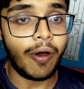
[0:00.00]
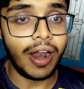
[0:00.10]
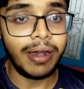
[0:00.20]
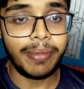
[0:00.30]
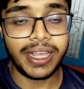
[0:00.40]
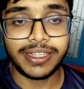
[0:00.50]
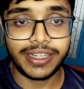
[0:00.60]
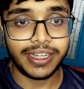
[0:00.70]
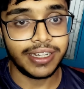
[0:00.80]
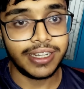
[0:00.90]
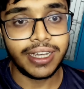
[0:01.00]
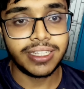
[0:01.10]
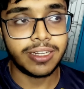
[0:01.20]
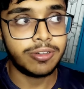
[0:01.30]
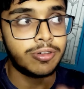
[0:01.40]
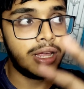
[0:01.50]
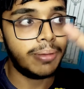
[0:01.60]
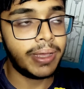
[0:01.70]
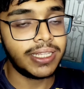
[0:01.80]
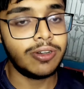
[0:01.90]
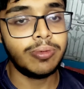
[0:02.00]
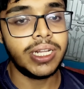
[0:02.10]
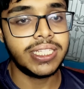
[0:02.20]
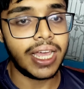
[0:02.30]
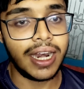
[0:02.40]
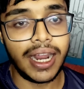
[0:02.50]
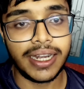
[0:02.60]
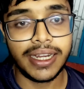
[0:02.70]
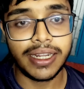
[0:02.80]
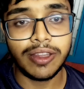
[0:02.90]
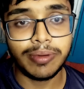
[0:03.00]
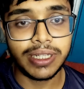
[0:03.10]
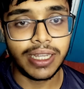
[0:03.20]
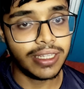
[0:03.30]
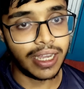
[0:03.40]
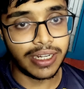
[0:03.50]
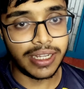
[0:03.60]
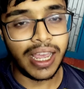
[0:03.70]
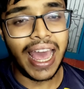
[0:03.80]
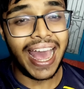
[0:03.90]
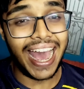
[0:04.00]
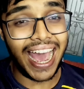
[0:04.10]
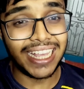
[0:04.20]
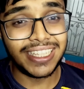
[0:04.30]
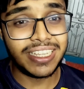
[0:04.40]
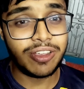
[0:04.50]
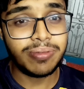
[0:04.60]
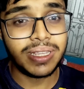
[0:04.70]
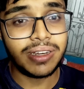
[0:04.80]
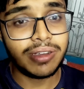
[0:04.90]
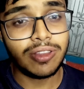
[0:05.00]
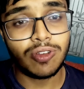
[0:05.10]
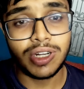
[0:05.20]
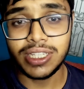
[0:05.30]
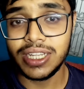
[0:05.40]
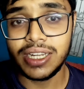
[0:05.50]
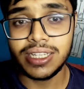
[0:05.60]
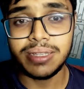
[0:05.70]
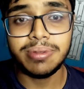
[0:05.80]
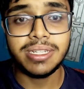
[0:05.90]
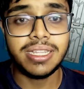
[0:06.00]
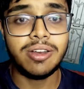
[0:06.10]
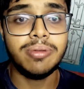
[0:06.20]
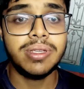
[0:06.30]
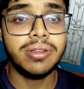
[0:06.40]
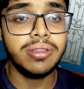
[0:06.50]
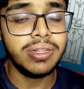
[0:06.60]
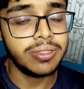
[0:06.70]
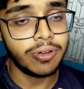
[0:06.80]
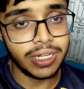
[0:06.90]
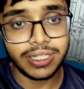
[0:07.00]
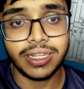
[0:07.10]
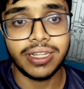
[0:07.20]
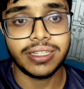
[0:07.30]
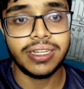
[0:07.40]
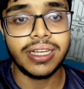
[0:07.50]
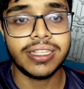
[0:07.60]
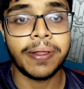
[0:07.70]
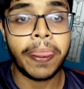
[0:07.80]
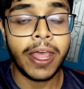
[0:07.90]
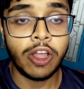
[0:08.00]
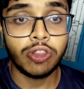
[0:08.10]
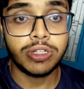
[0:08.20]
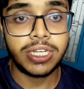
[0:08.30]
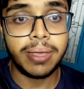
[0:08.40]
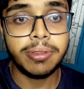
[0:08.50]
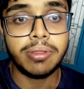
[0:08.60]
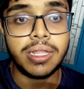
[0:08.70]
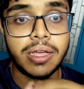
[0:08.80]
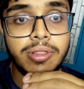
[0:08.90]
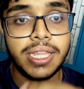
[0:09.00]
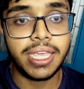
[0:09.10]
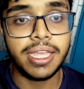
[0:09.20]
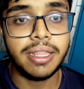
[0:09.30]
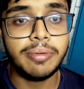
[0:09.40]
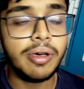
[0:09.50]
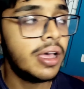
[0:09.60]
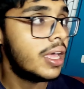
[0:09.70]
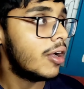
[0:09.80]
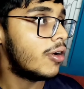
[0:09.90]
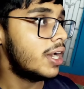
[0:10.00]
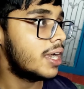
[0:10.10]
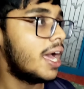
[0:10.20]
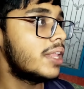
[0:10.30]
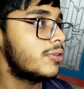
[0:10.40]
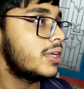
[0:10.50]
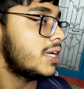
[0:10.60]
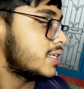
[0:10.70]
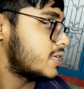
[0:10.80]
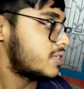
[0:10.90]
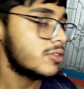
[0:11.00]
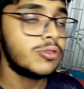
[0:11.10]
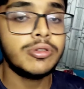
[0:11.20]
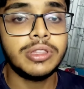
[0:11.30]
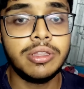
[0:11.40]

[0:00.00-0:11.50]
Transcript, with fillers: অল ম্যাচ টিকিট ঠিক আছে টোটাল ম্যাচের উপরে চার লাখ টিকিট কিন্তু বিটিসিআই ছাড়ছে আইসিসির ওয়েবসাইটেও কিন্তু নোটিশ দিয়ে দিয়েছে বিটিসিআই ওয়েবসাইটও কিন্তু নোটিশ দিয়ে দিয়েছে ঠিক আছে তো সেটা আমি তোমাদের এখন দেখিয়ে দেবো অনেক রাত হয়ে গেছে জাস্ট দু